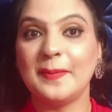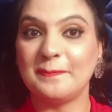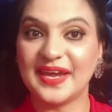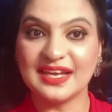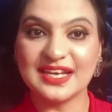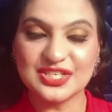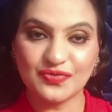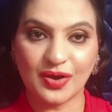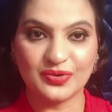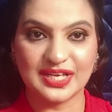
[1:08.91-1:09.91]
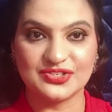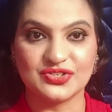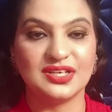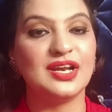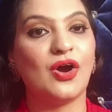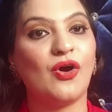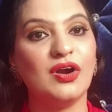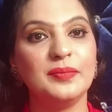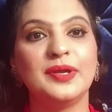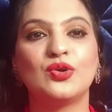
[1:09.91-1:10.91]
पिंकिश फाउंडेशन
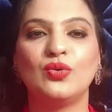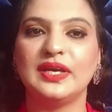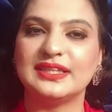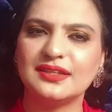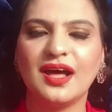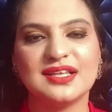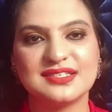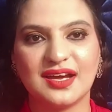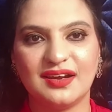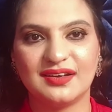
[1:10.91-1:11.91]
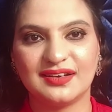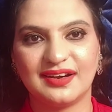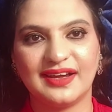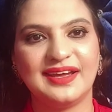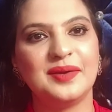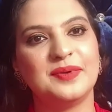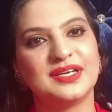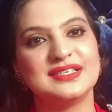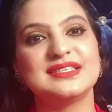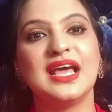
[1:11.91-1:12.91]
और मेरे को इतना अच्छा लग रहा है
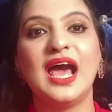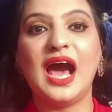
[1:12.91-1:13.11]
बिकॉज़